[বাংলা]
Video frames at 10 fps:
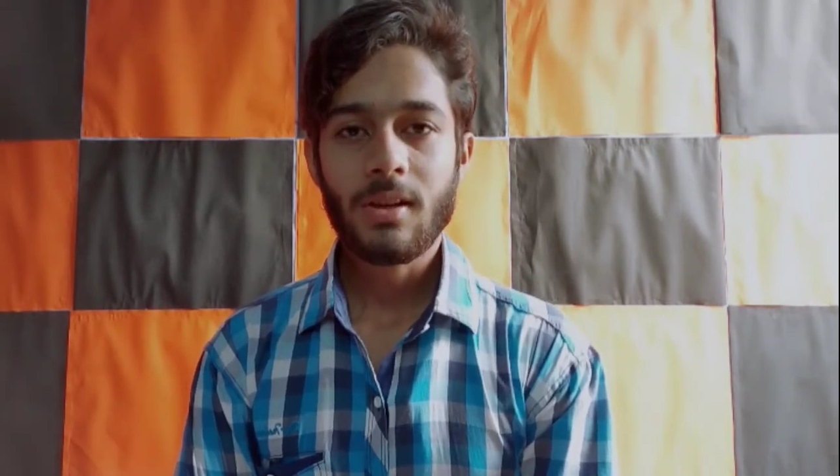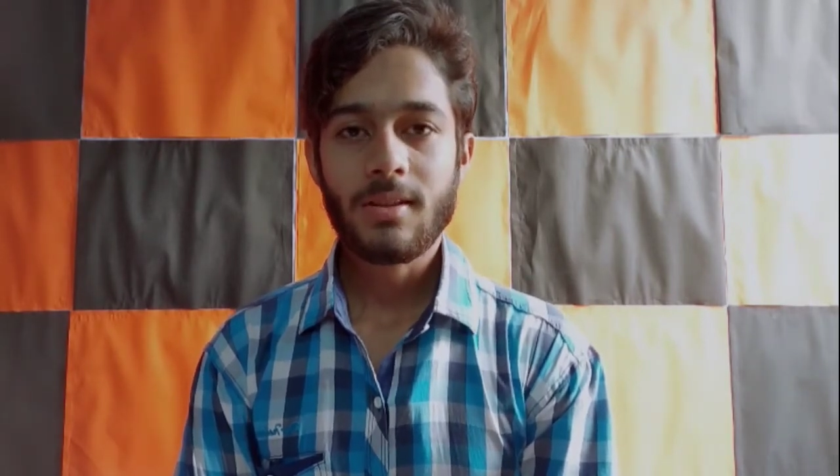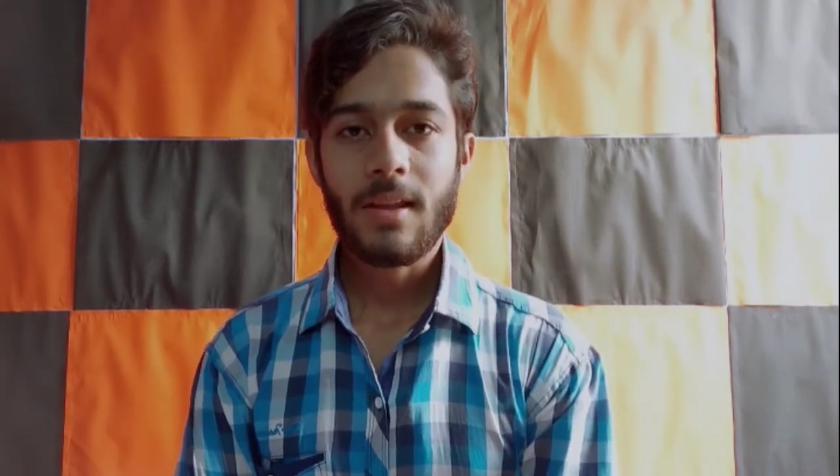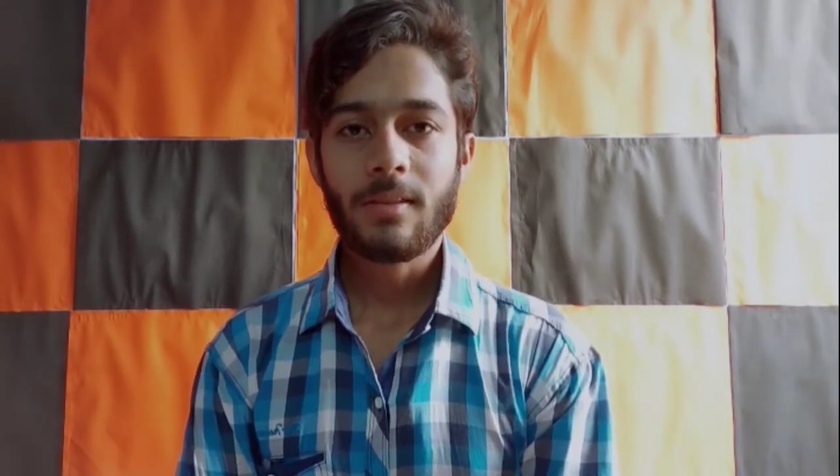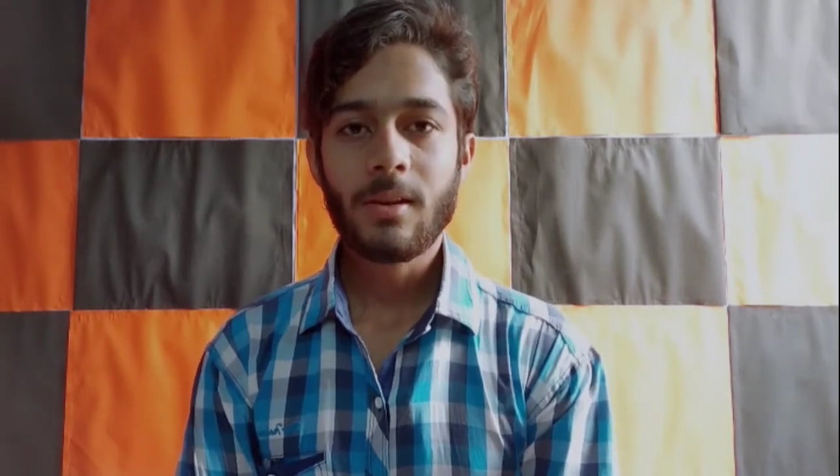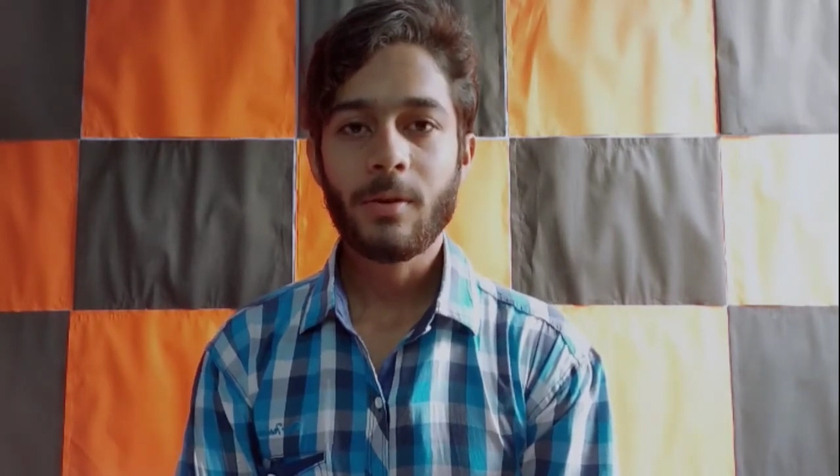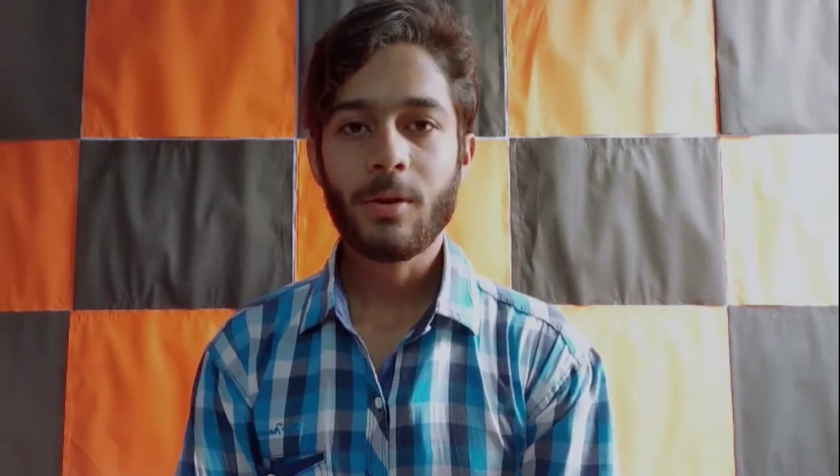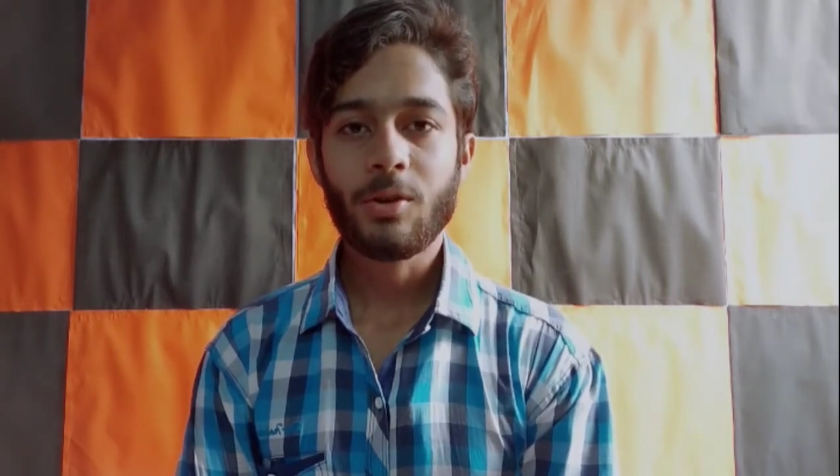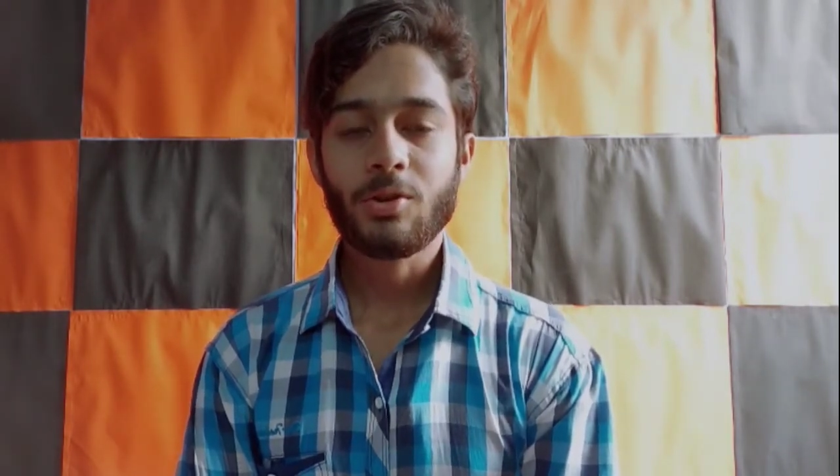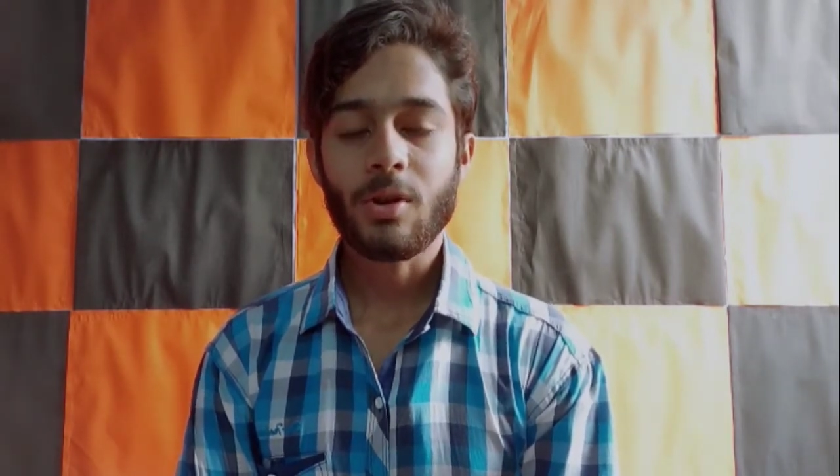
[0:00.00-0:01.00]
জানতে ভিডিওটি
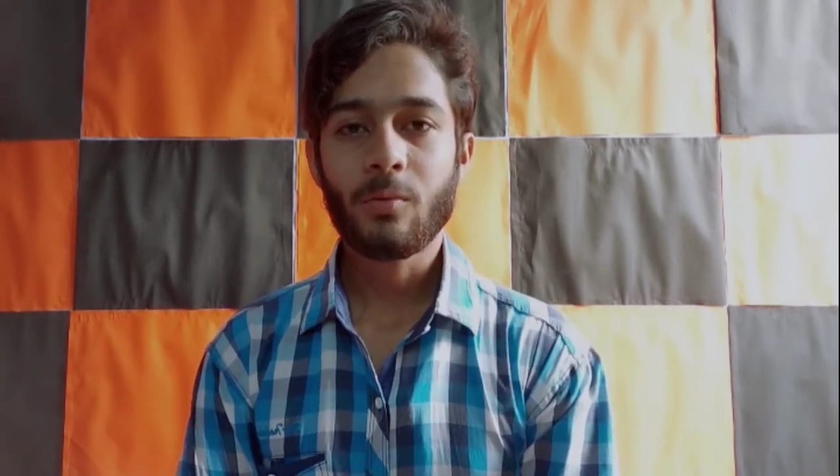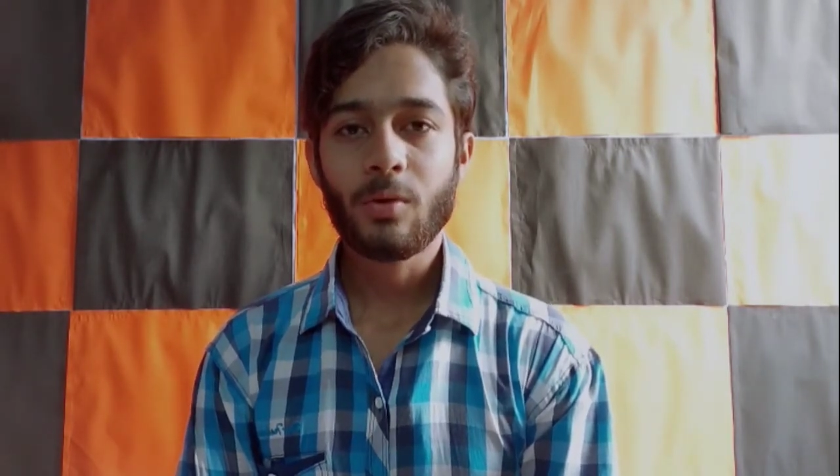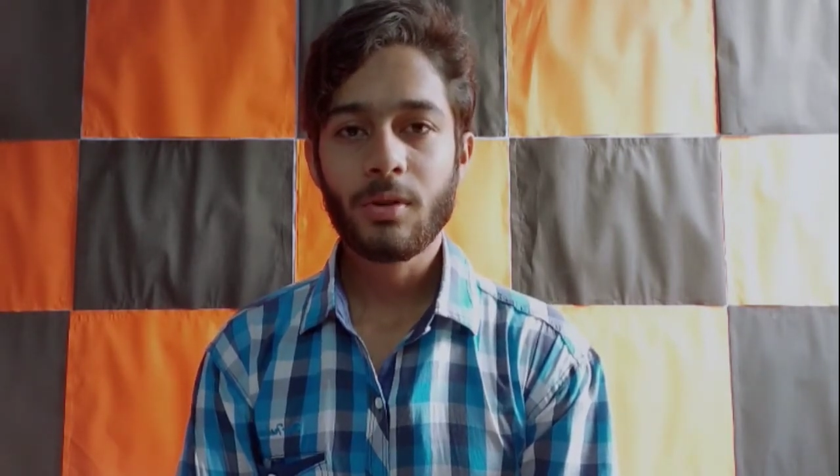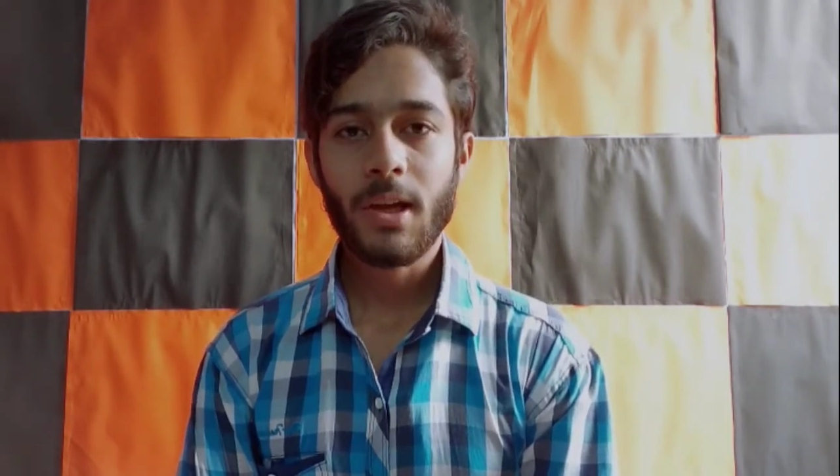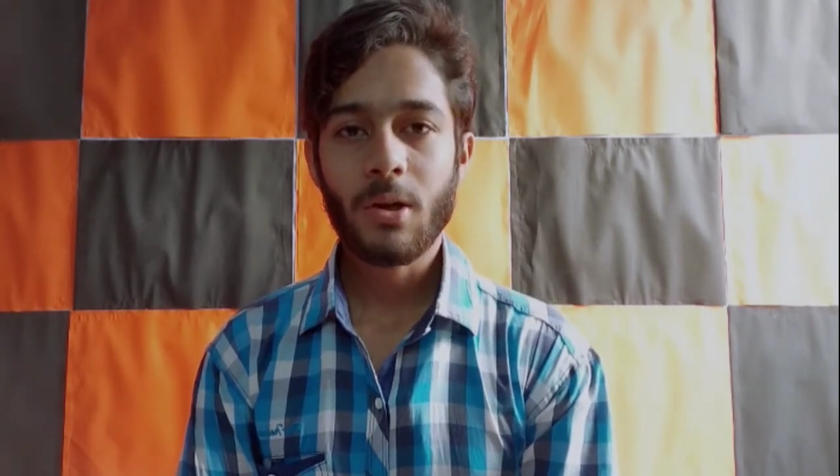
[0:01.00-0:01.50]
সম্পূর্ণ দেখো